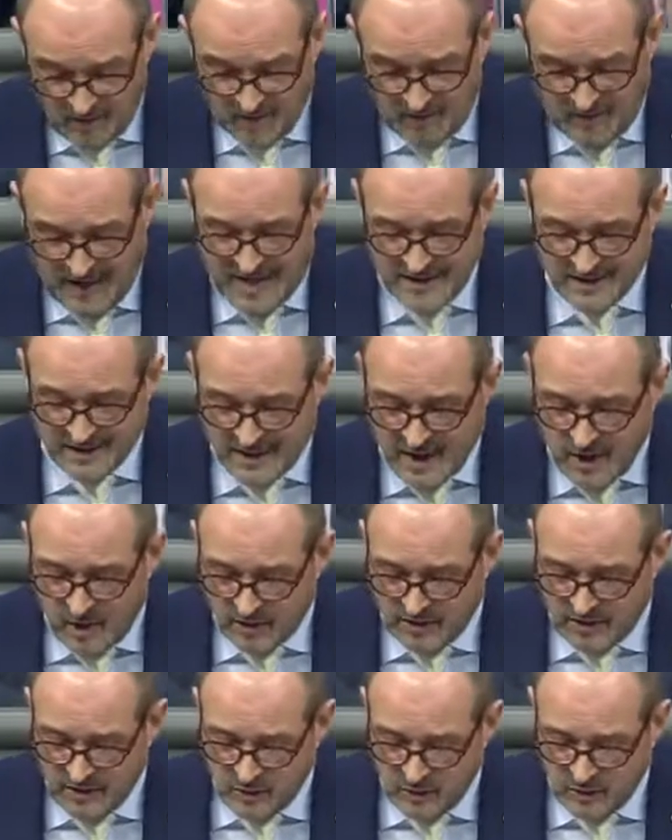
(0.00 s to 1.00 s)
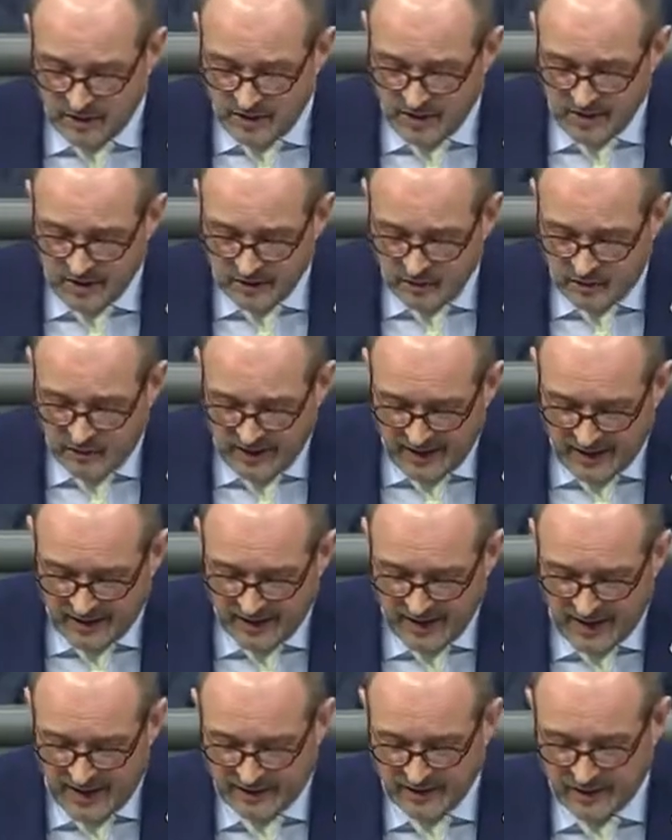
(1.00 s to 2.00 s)
war es auch, die durch ihre
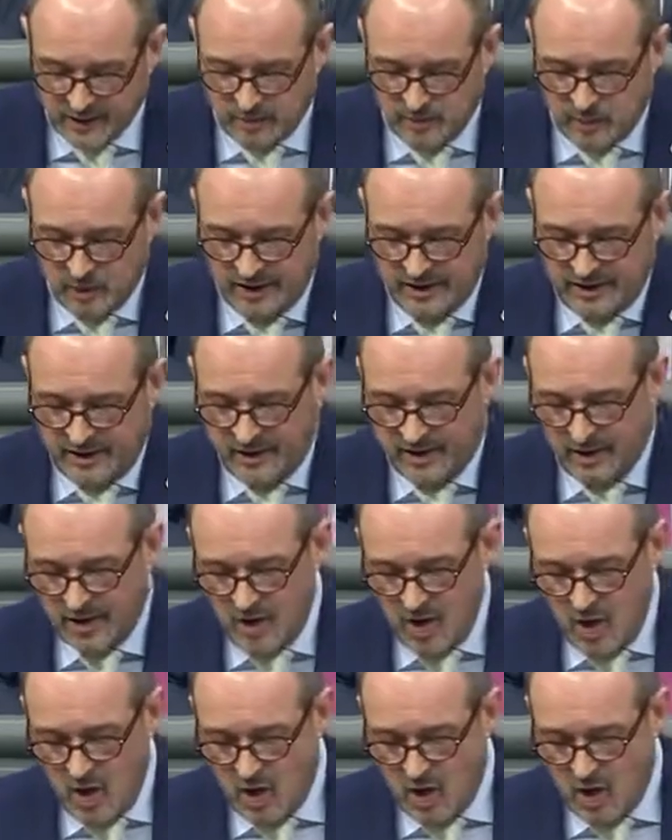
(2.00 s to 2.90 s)
fehlgeleitete Politik